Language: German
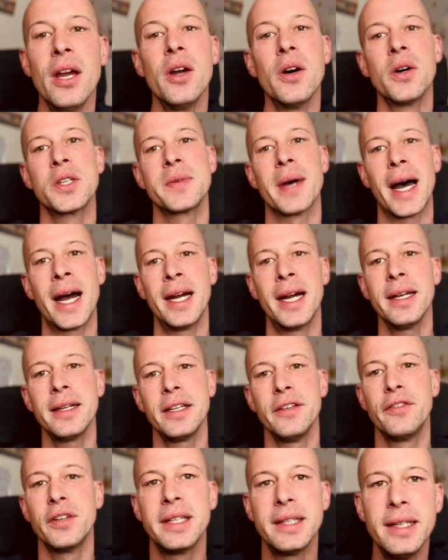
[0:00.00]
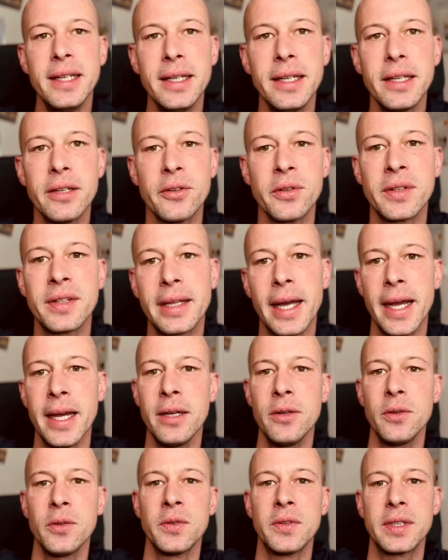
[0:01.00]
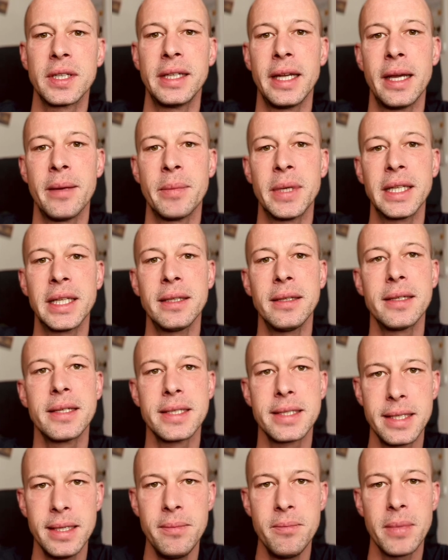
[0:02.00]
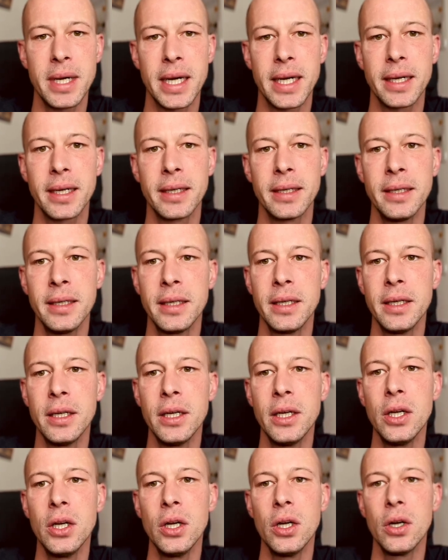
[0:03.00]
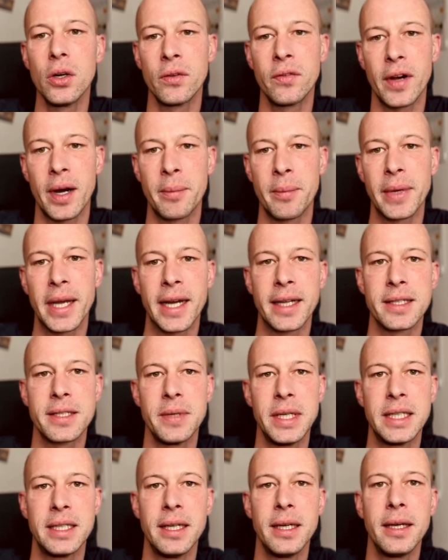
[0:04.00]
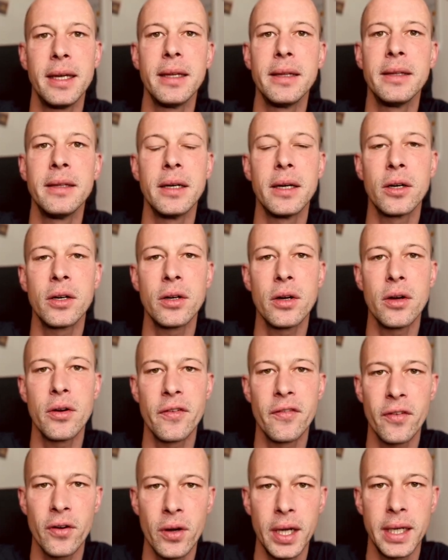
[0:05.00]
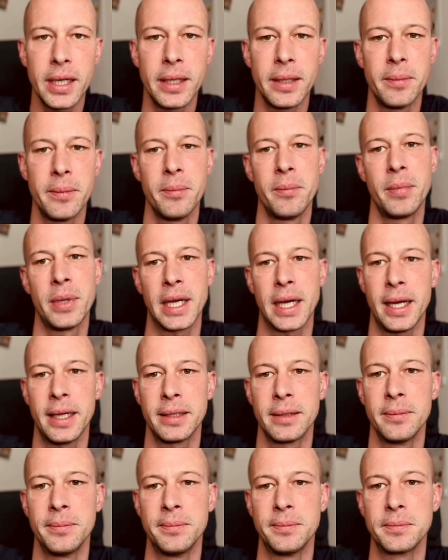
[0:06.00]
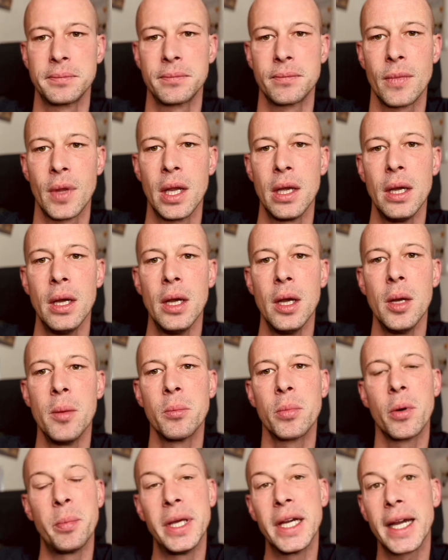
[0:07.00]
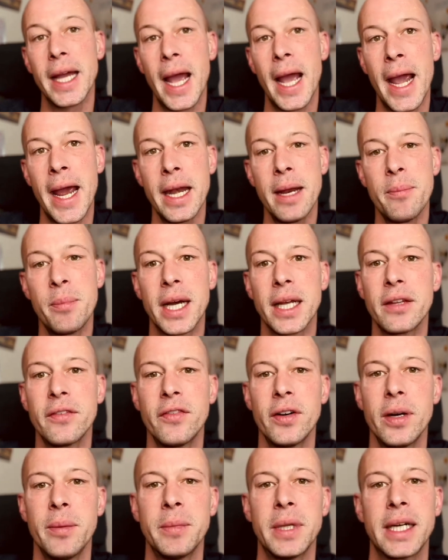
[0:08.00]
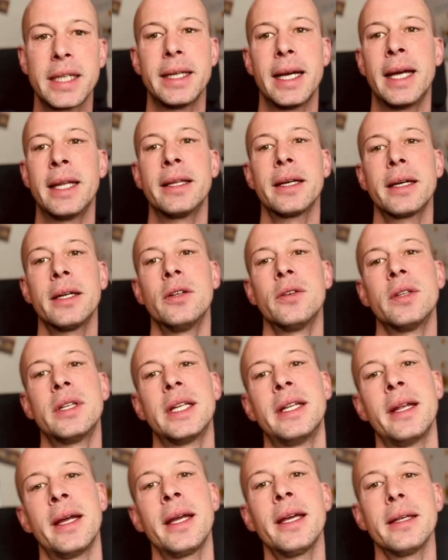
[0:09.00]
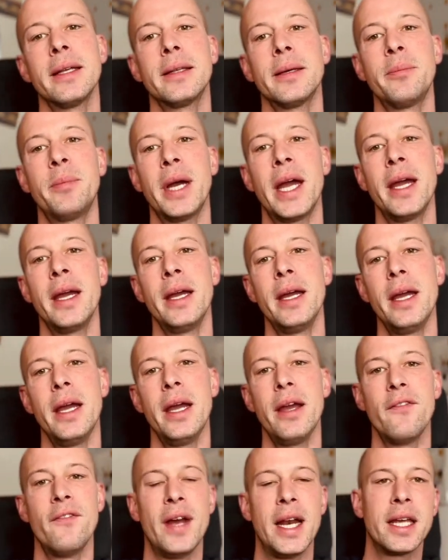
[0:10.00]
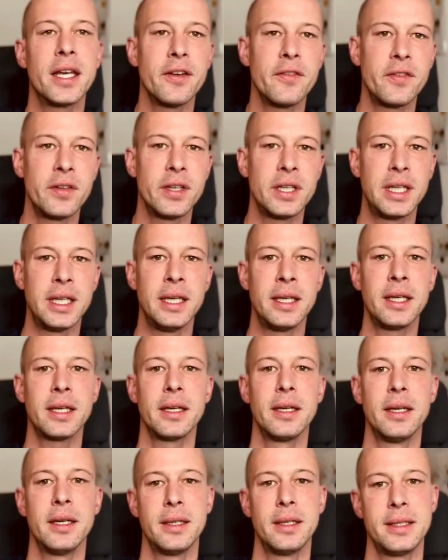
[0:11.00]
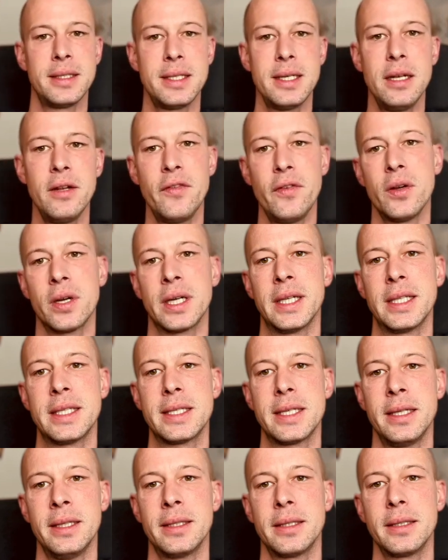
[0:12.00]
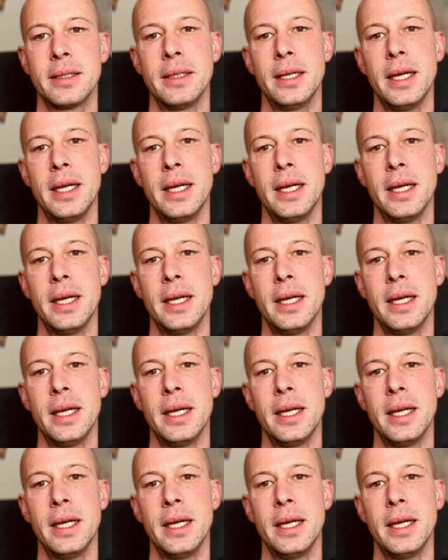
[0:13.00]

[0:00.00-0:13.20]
Und zwar alle, die für dich und dein Unternehmen Sinn machen und vor allem ganz wichtig, dir auch Freude bereiten. Probiere eine Plattform nach der anderen und entdecke dabei, welche für dich zielführend sind.